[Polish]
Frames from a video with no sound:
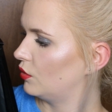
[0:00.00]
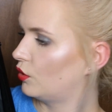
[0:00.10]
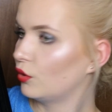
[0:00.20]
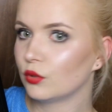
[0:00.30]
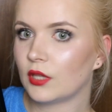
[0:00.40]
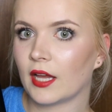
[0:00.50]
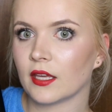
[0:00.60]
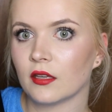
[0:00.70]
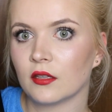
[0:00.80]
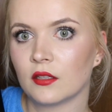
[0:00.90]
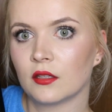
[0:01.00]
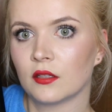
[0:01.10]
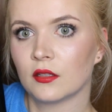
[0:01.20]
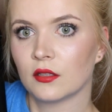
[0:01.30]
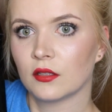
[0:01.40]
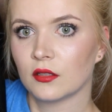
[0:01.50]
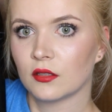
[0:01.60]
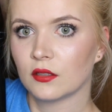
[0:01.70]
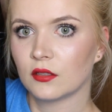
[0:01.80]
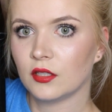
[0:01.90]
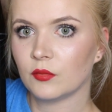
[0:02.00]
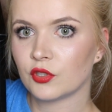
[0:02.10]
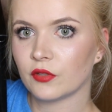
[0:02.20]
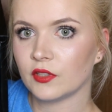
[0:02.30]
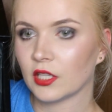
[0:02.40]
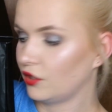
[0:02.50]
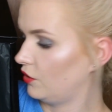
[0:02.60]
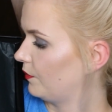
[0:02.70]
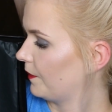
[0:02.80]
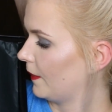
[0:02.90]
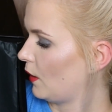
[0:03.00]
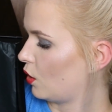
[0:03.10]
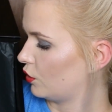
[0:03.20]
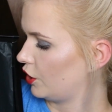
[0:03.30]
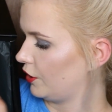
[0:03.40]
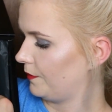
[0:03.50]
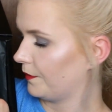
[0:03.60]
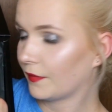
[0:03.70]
Tutaj, nie wiem czy to widać, oczy.